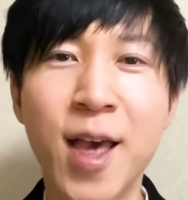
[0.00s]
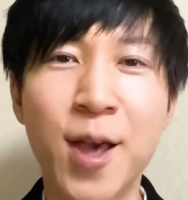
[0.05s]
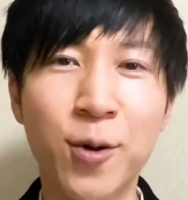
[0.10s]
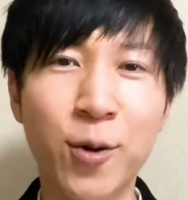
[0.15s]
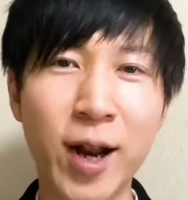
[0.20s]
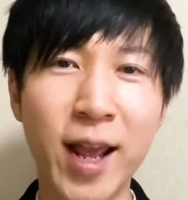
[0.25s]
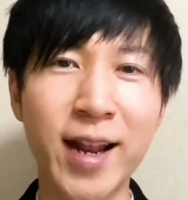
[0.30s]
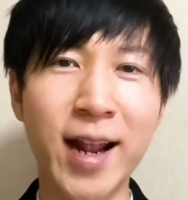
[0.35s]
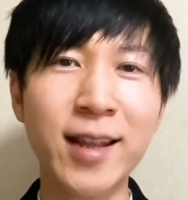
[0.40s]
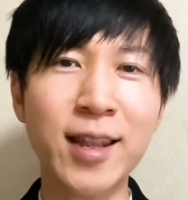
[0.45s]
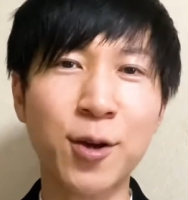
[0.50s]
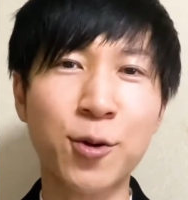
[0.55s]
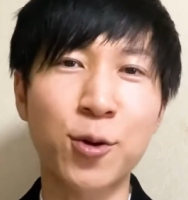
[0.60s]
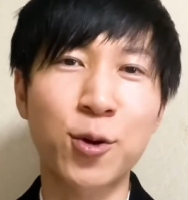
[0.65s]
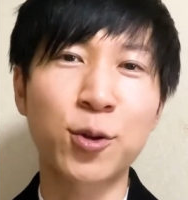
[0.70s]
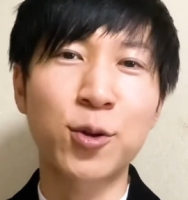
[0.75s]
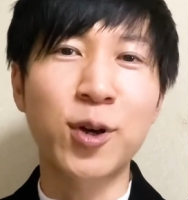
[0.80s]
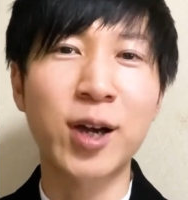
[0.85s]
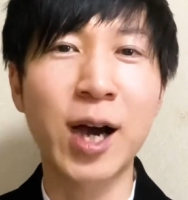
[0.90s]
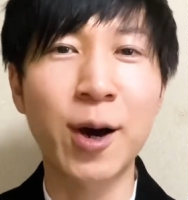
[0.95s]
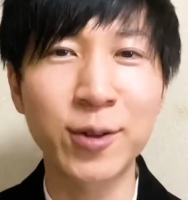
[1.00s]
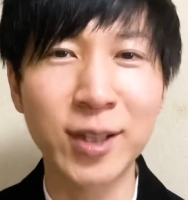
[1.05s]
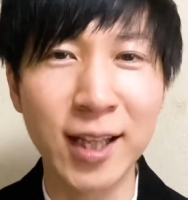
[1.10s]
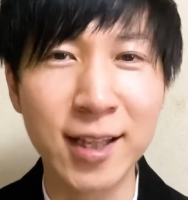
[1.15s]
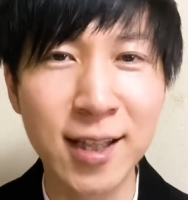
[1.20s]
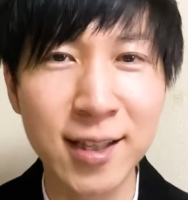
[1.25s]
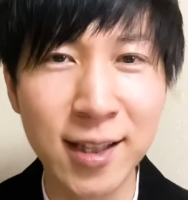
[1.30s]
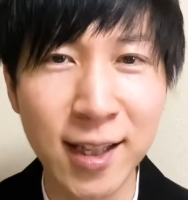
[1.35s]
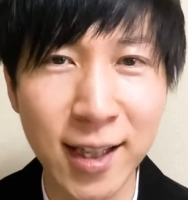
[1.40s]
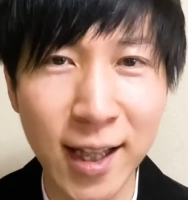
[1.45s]
これなぜこの動画を出
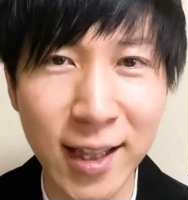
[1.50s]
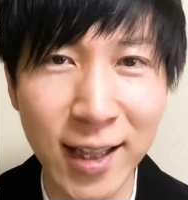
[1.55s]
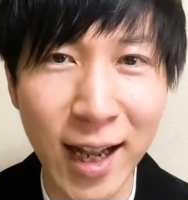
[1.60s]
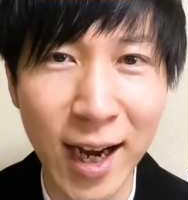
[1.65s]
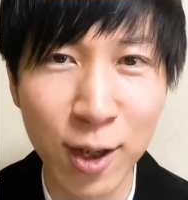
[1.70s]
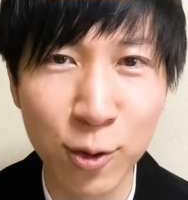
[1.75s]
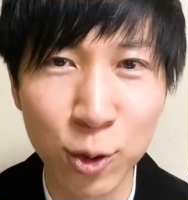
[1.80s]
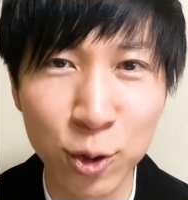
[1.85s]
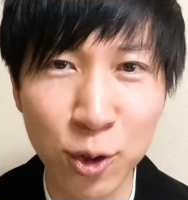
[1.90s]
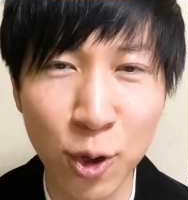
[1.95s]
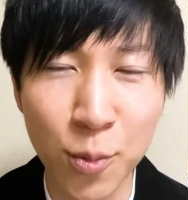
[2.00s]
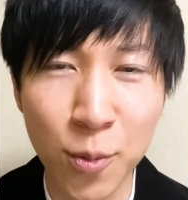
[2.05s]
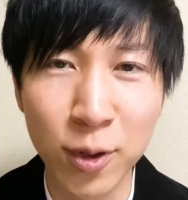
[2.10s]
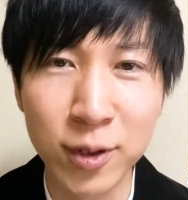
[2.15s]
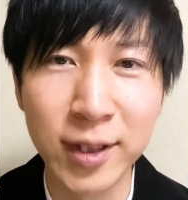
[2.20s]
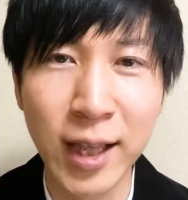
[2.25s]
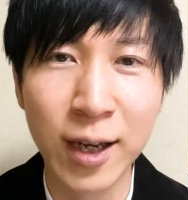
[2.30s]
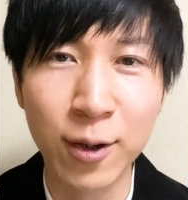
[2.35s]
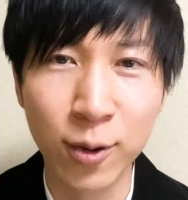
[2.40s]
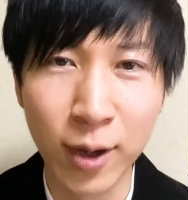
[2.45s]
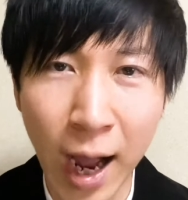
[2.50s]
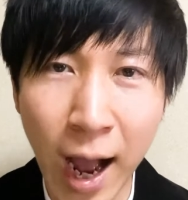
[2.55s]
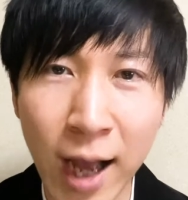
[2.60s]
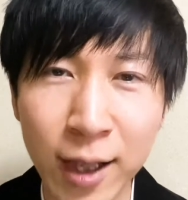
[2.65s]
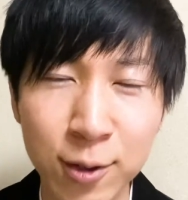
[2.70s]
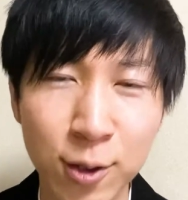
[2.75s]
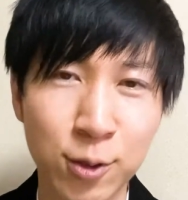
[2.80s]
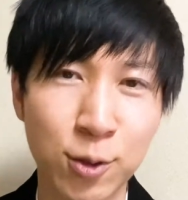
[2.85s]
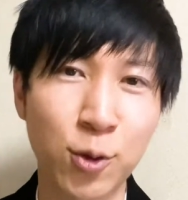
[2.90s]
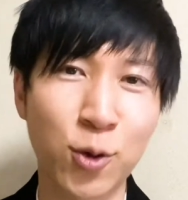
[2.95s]
させていただこうと思ったのか
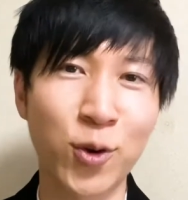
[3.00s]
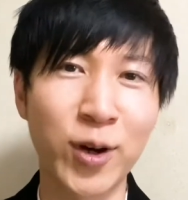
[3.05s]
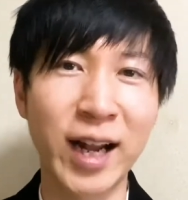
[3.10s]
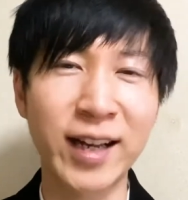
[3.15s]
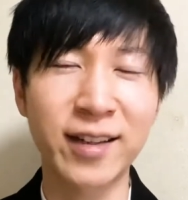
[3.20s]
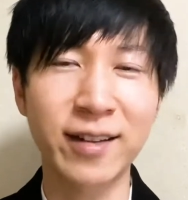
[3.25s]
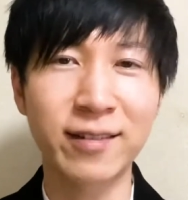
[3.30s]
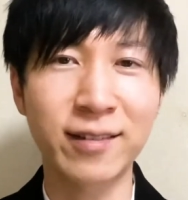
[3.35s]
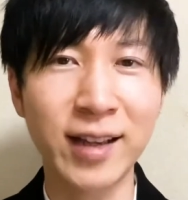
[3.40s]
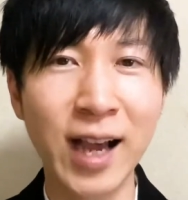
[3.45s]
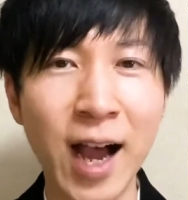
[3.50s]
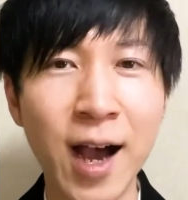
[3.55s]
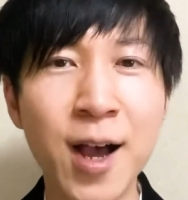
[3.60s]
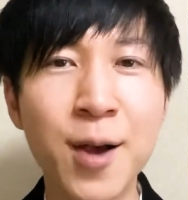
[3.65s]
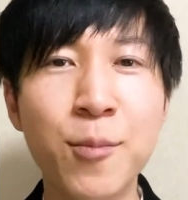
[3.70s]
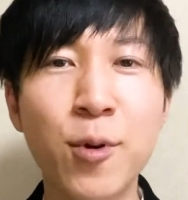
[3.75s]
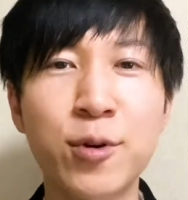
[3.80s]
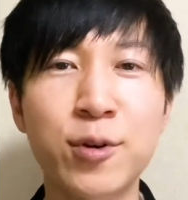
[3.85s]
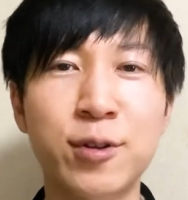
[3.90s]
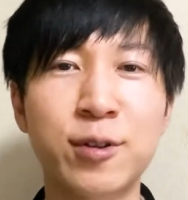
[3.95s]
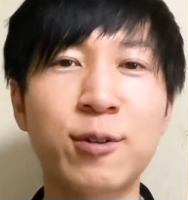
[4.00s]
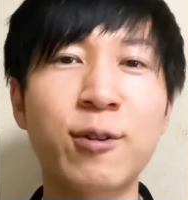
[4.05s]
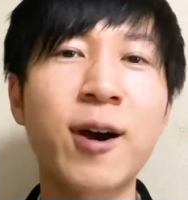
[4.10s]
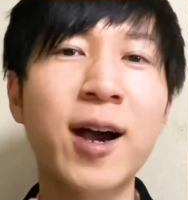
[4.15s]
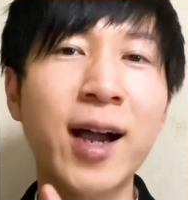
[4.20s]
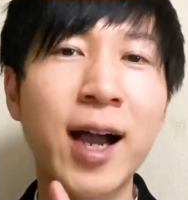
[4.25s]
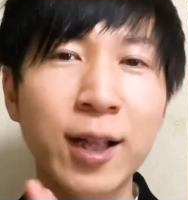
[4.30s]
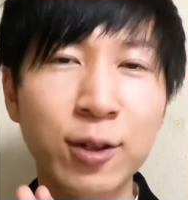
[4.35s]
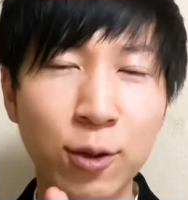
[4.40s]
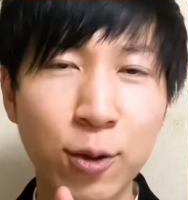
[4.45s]
というところなんですが、僕
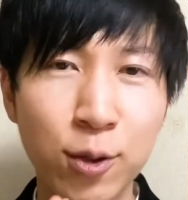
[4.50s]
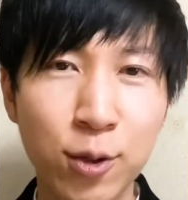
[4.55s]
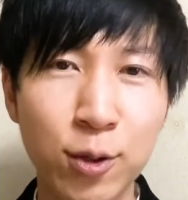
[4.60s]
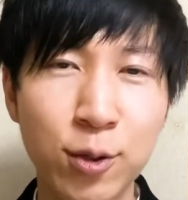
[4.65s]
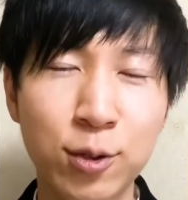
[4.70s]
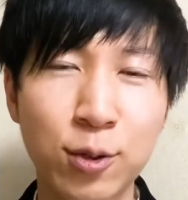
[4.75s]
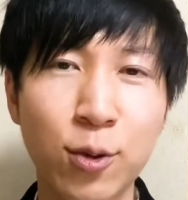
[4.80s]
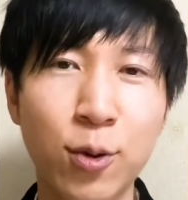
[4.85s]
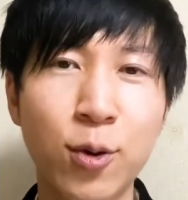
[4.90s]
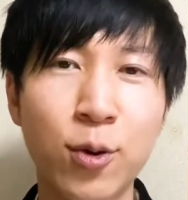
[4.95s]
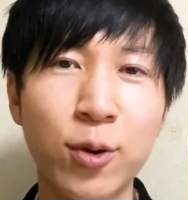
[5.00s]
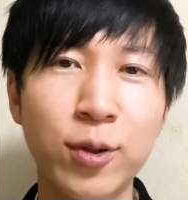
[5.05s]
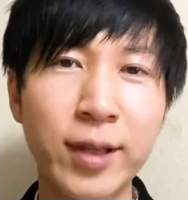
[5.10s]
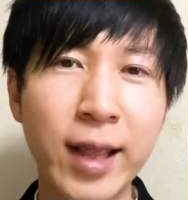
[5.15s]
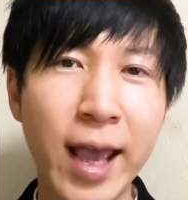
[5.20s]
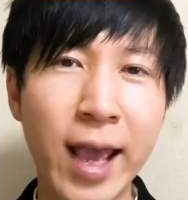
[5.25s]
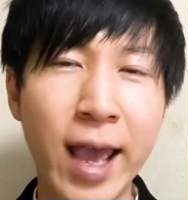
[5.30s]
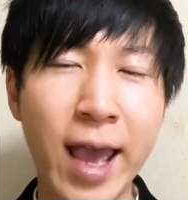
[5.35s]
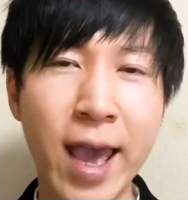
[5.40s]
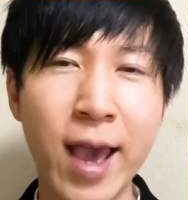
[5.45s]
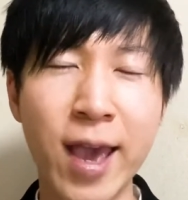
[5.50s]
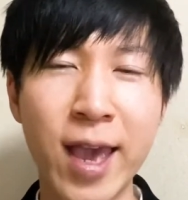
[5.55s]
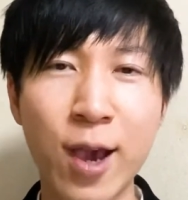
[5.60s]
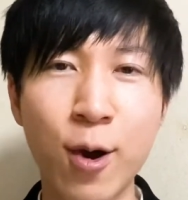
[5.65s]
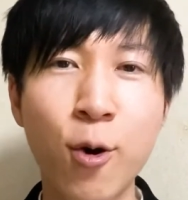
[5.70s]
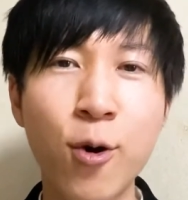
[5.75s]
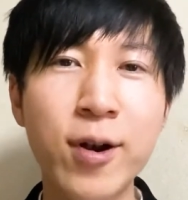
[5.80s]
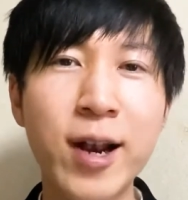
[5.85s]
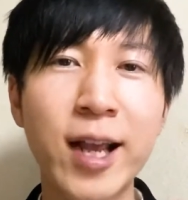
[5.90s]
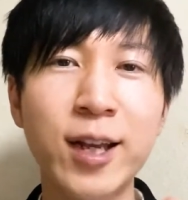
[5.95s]
ストア化というところで、えー、
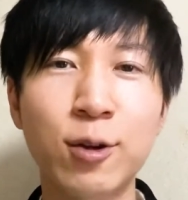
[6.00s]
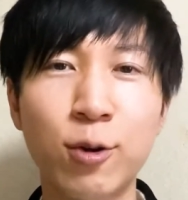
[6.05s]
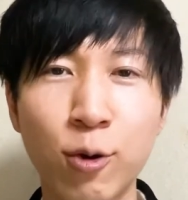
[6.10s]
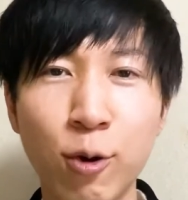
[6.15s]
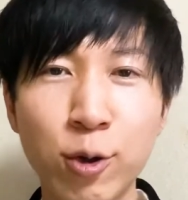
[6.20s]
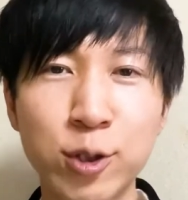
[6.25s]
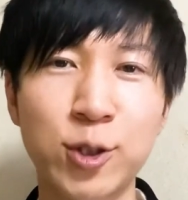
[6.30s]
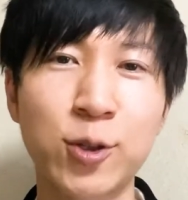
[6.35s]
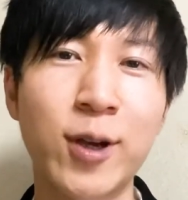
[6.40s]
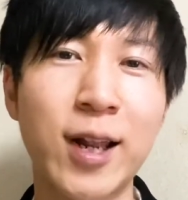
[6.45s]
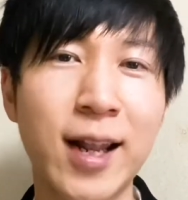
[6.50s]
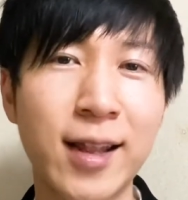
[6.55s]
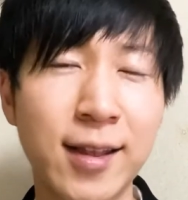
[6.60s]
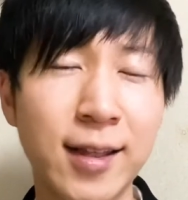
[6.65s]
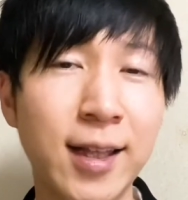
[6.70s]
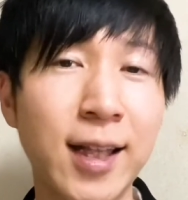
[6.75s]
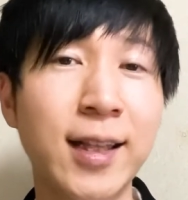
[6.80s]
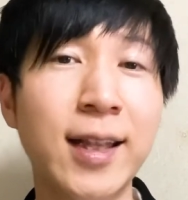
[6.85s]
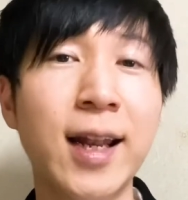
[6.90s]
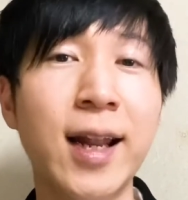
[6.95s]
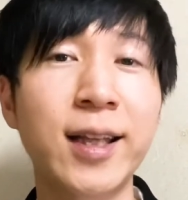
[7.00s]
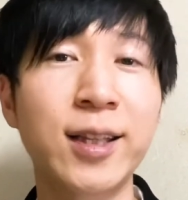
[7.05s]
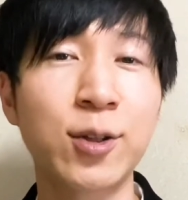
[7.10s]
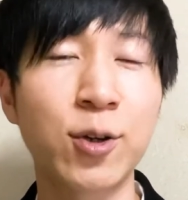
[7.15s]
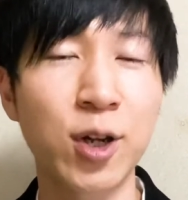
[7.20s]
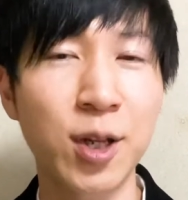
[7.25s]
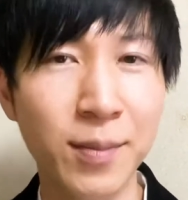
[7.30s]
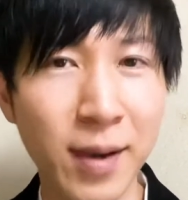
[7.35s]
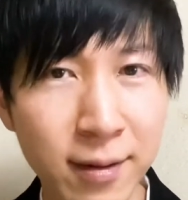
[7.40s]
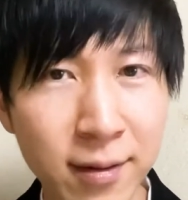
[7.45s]
オンラインの講師をやらせていただいて
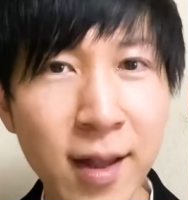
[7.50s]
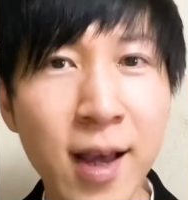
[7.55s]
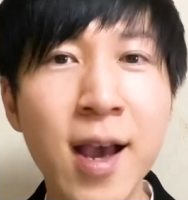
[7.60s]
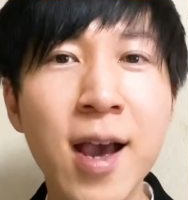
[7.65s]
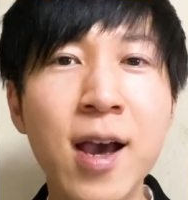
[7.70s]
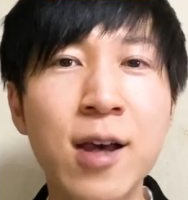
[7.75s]
おります。